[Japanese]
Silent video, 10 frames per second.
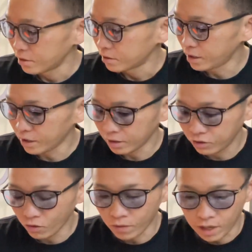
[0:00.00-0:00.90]
で、
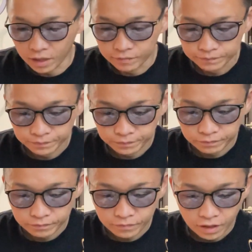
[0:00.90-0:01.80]
今日は、
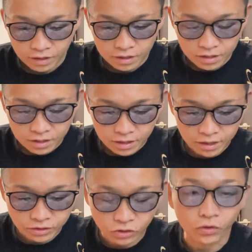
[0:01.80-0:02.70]

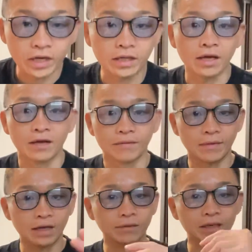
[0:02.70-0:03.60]
えー、ちょっとね、ね
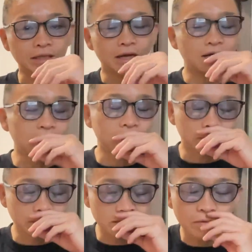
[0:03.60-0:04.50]
ま、また、あ
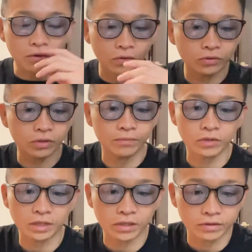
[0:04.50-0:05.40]
の、いつも本当に
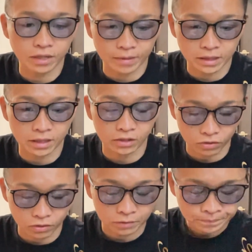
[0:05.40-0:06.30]
申し訳ございませんけ
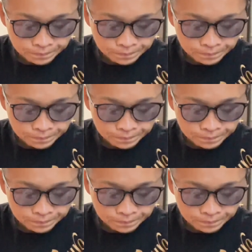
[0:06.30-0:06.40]
ど、